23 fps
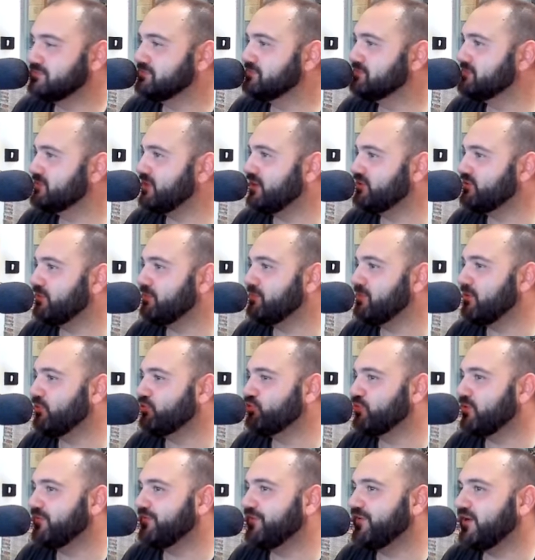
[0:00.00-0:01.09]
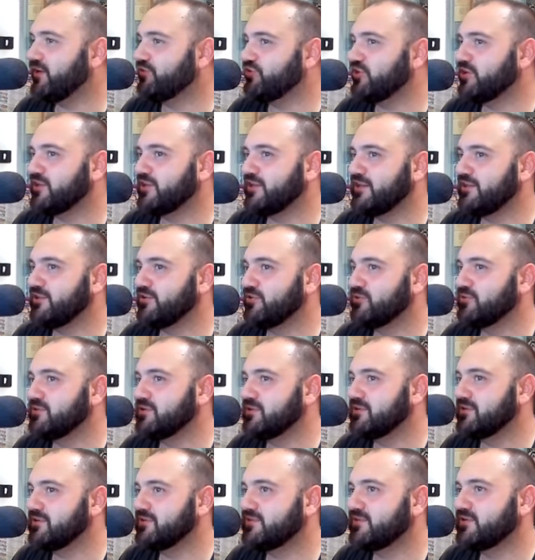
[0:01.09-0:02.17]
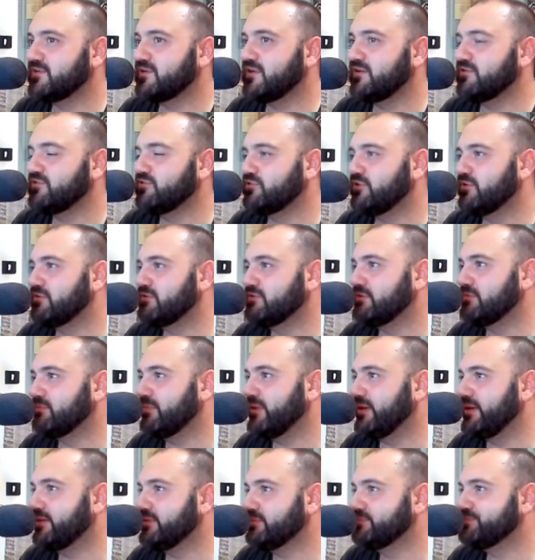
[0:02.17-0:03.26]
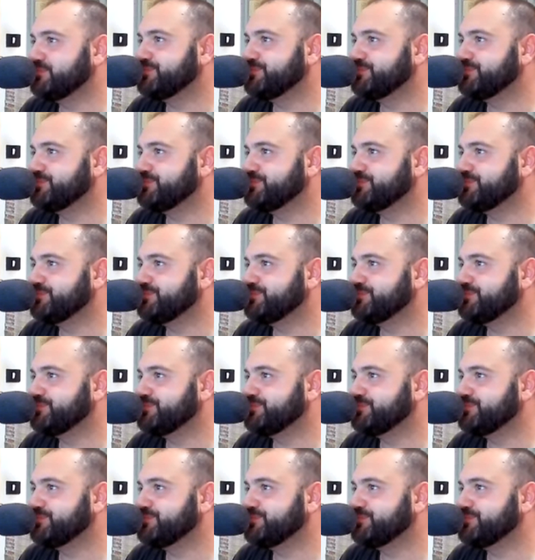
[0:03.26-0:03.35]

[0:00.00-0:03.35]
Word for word: Tanto abbiamo super efficacia e critico, quindi se il resto Eva va bene.